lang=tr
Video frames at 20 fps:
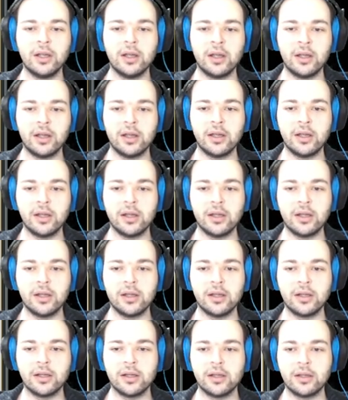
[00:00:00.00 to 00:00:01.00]
Ee,
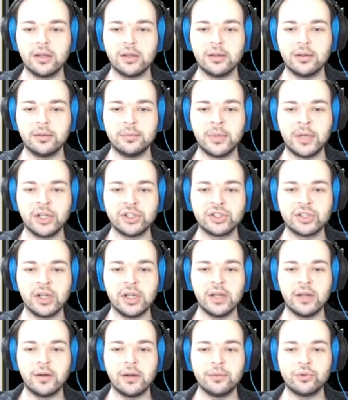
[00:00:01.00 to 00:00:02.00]
başka
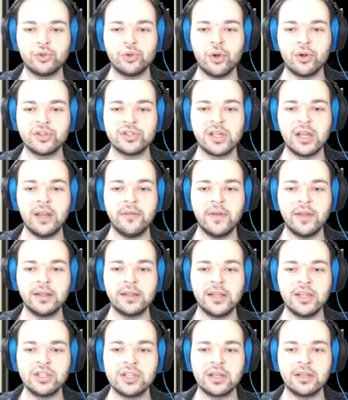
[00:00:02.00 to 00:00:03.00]
ne varmış? Görsel efekt
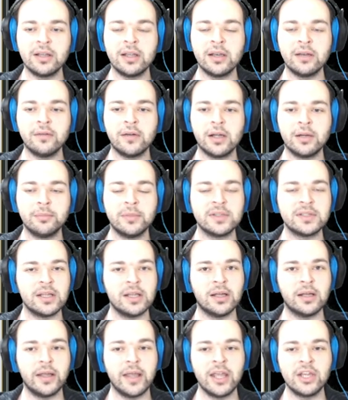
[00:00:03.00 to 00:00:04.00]
değişiklikleri var.
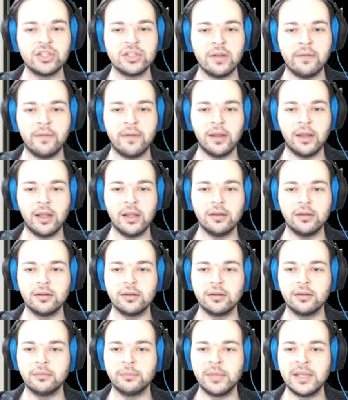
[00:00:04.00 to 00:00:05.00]
Mesela eşte falan
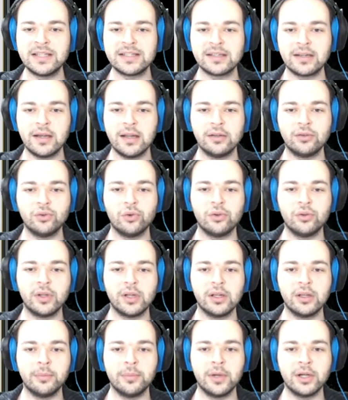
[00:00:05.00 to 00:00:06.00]
Blitzcrank
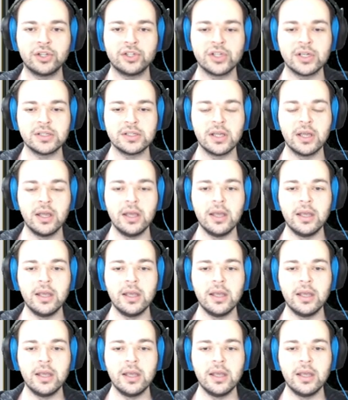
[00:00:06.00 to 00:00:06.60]
tonlara da bakacağız.